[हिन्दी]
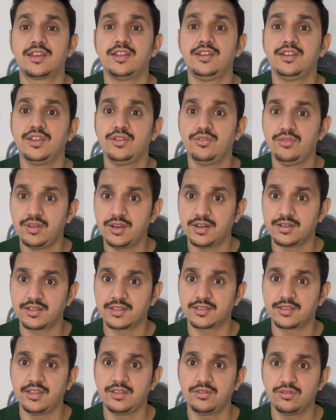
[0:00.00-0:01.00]
कंटिन्यू कर
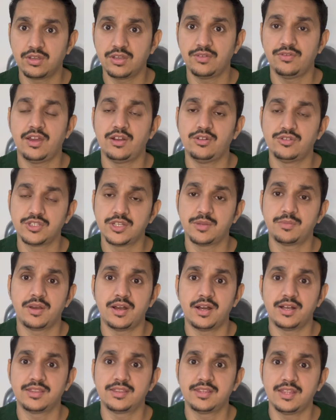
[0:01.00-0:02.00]
सकते हैं क्योंकि फेलोशिप हाँ,